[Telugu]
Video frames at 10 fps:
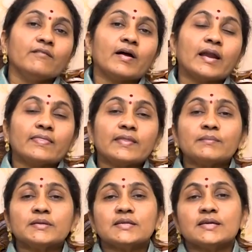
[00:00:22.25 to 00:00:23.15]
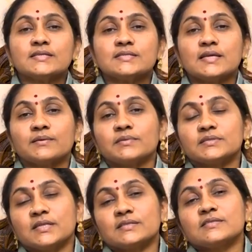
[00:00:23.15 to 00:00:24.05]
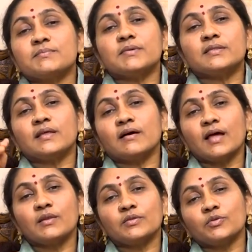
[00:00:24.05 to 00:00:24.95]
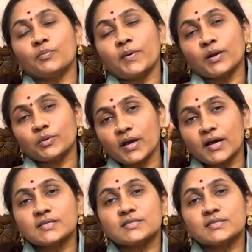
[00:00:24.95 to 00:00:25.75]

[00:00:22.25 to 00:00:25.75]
వాళ్ళందరి మధ్య స సత్సంబంధాలతో పాటుగా